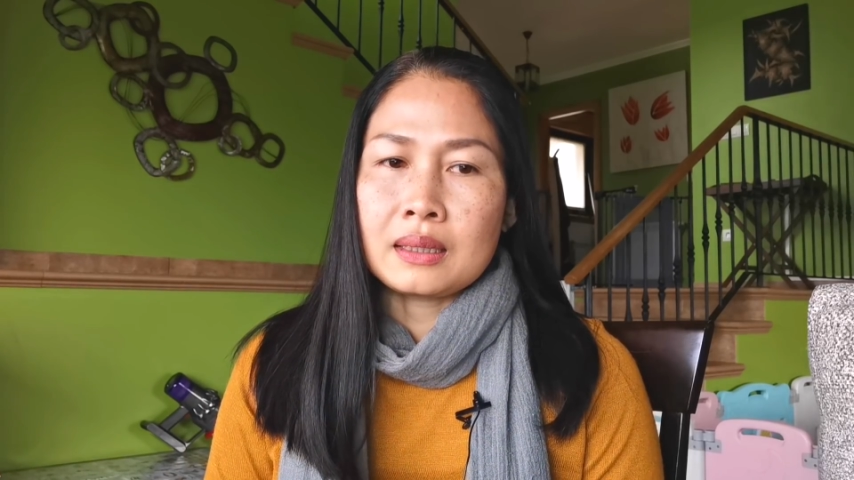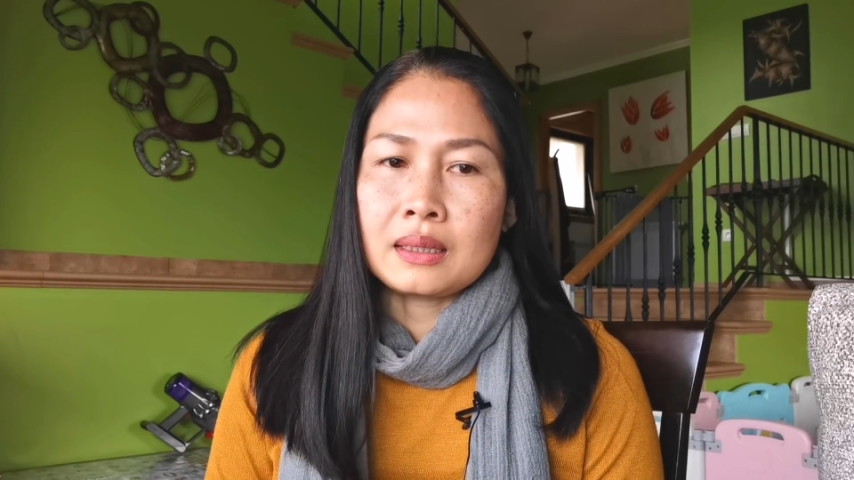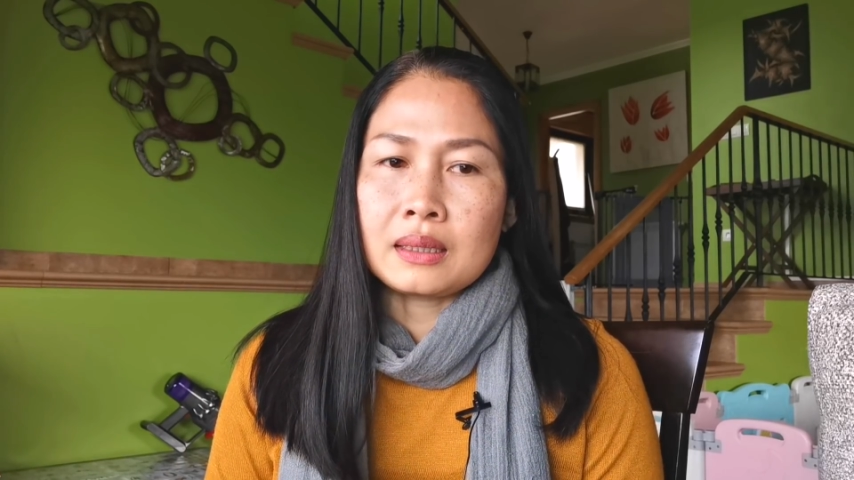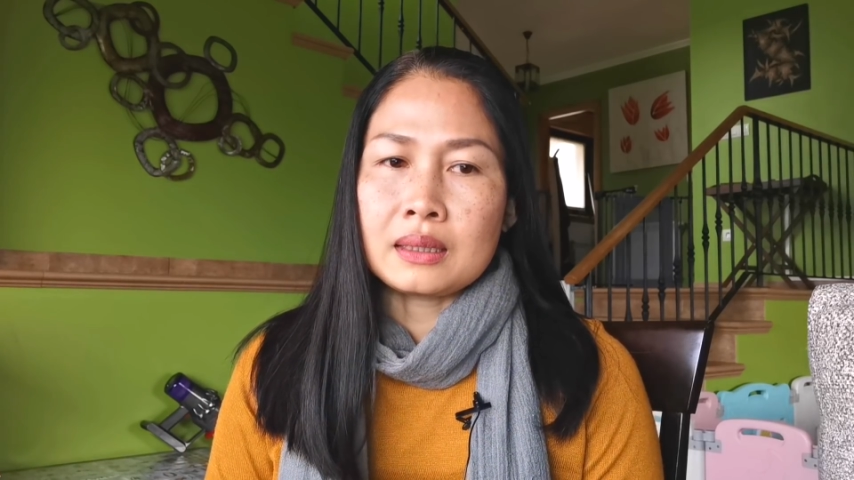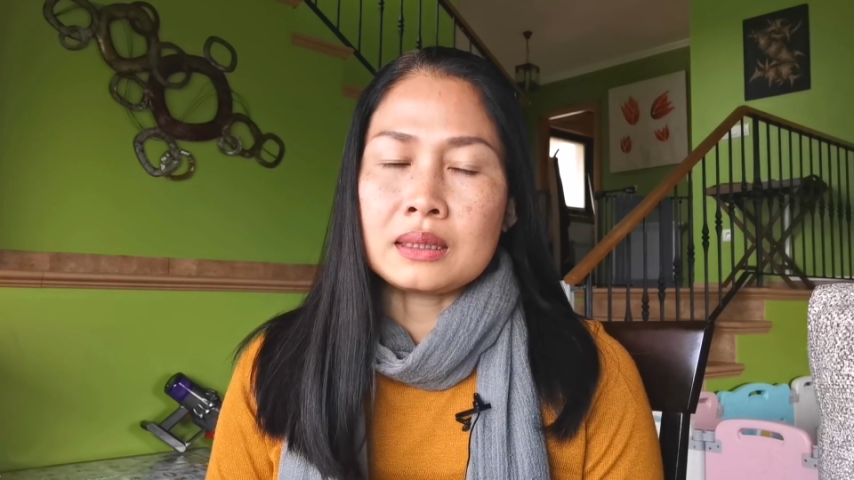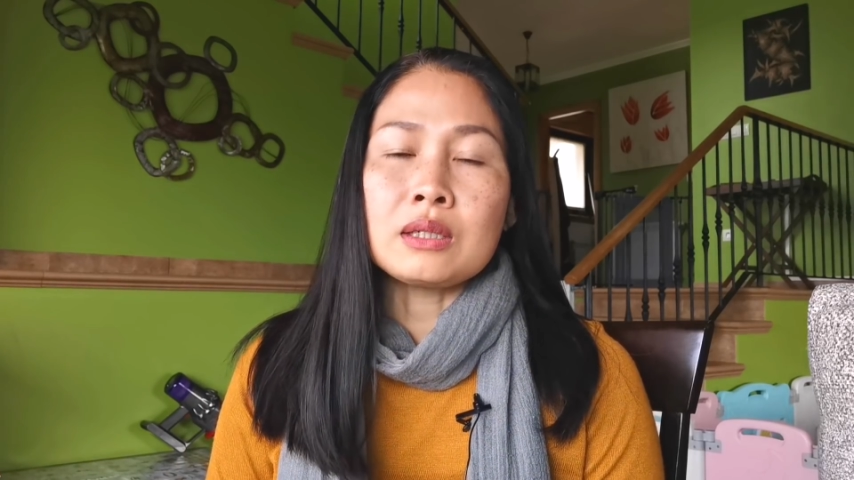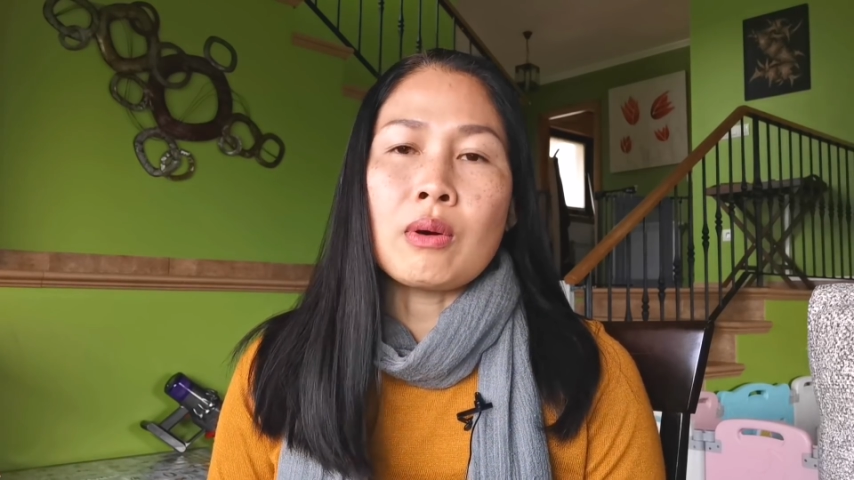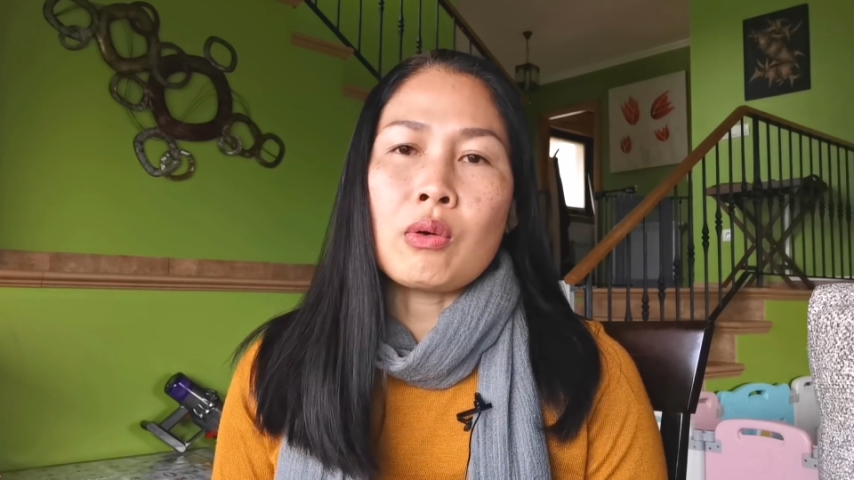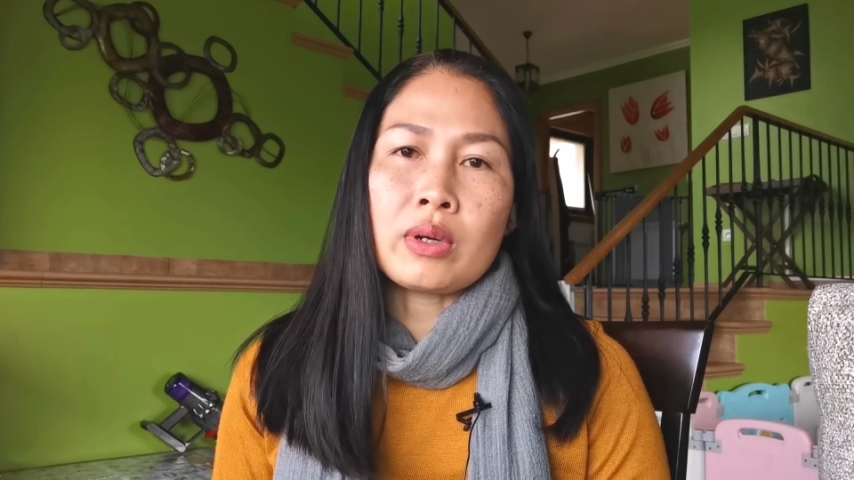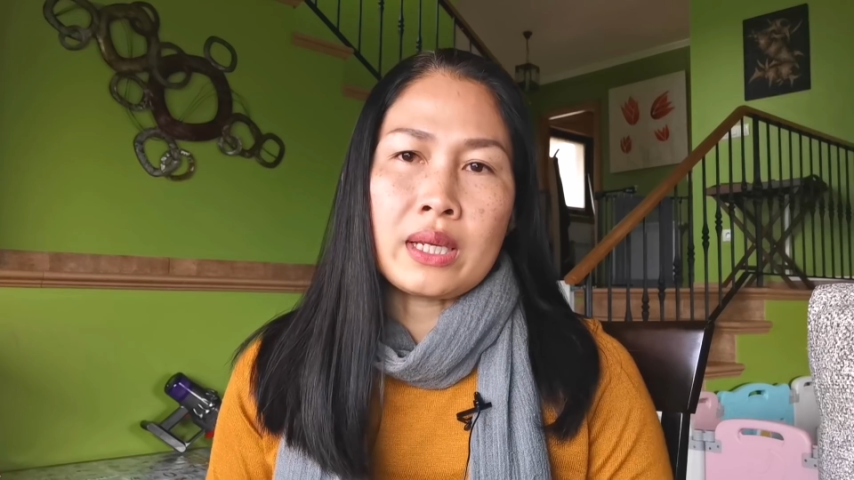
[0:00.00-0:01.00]
ก็ก็ถือ
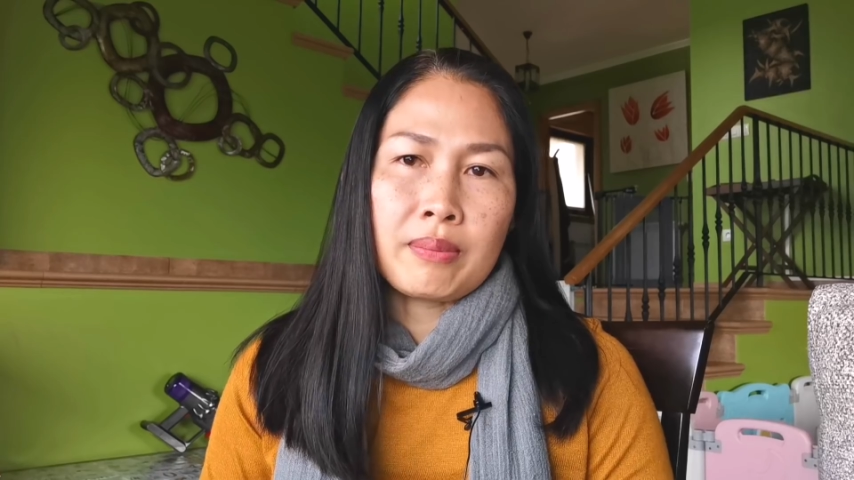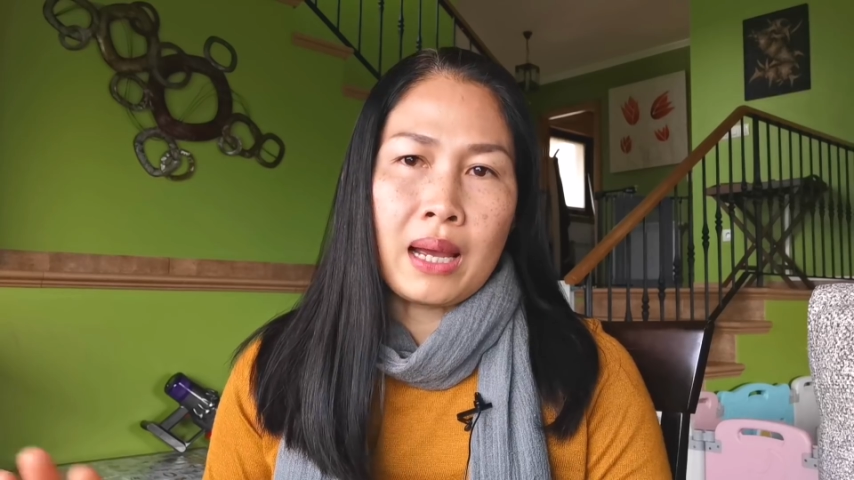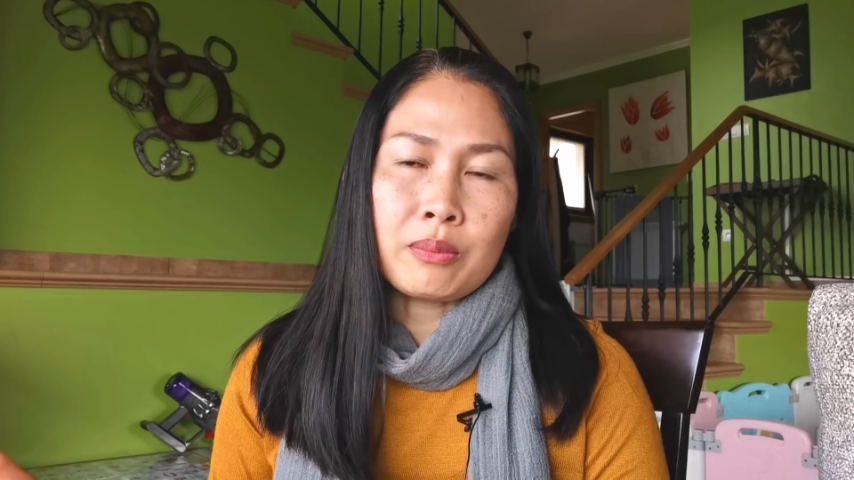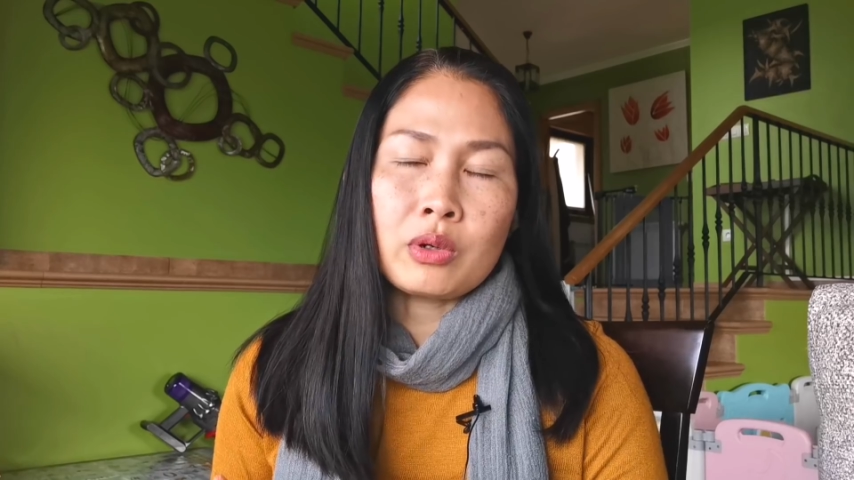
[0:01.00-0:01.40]
ว่าโอเค ผ่าน